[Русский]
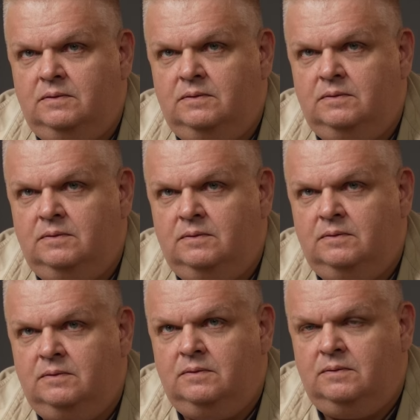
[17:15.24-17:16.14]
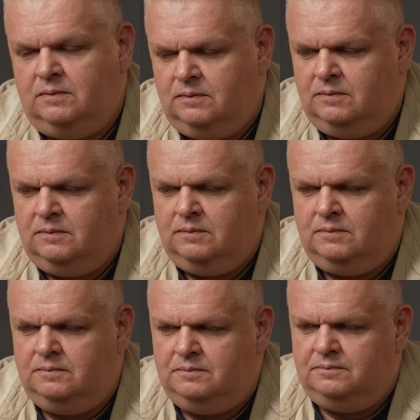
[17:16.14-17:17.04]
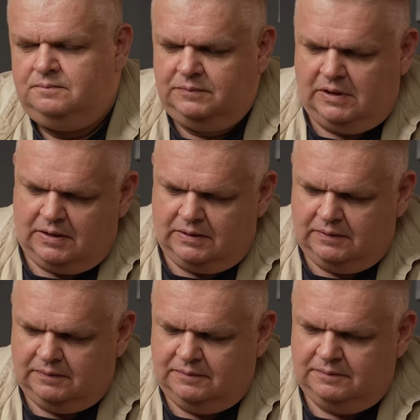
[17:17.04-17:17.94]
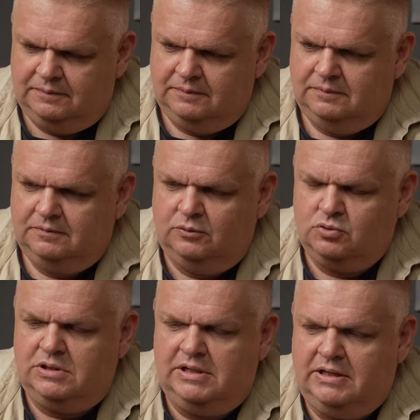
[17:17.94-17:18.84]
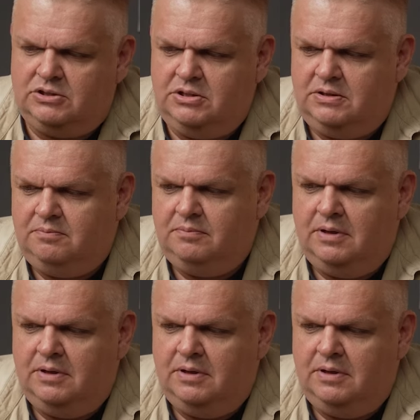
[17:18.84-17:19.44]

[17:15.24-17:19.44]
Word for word: Ну, наверное, давай. Так, ну уже легче.